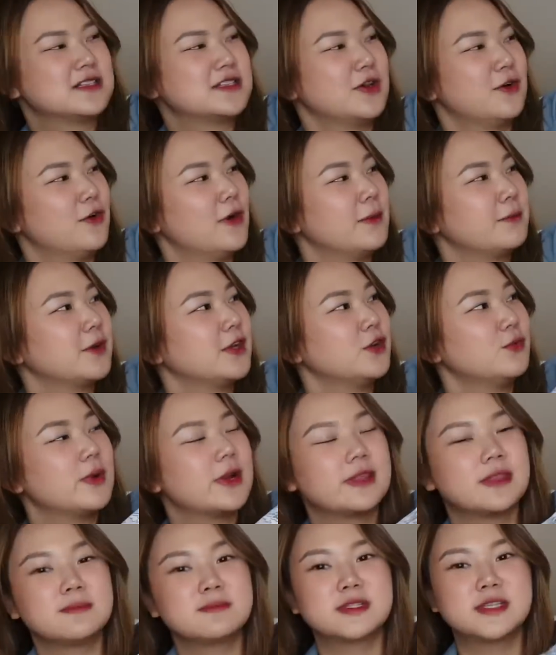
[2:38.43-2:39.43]
so I'm gonna wear
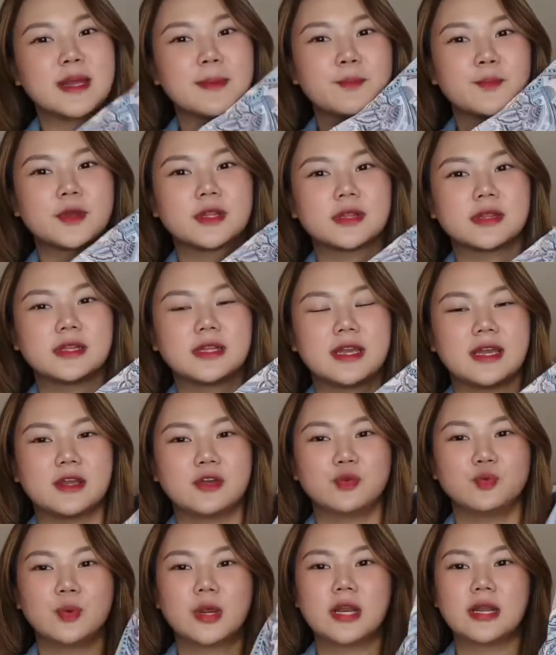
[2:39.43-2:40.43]
them separately. I
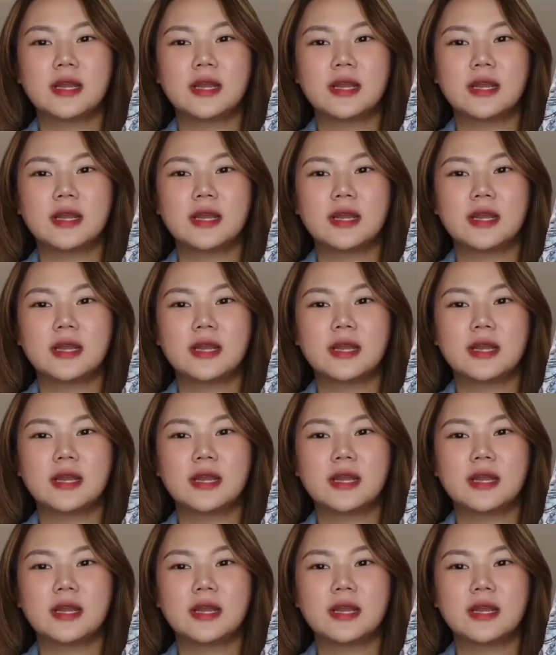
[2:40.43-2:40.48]
could wear